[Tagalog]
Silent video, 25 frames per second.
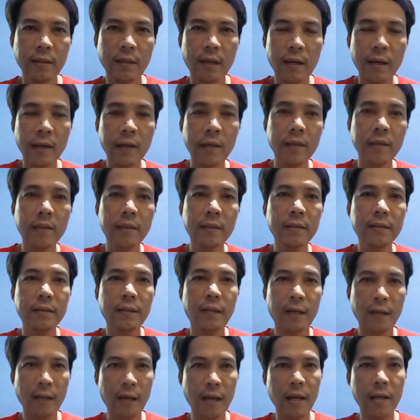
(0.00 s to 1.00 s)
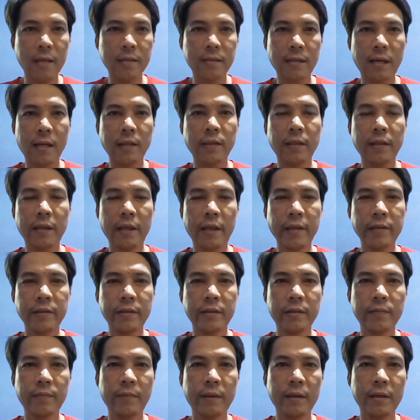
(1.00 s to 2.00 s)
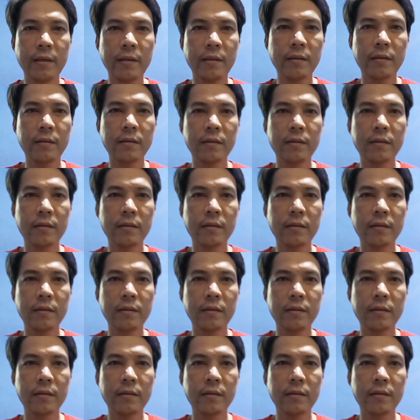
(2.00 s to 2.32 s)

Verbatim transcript: ang daga sa ating engine bay.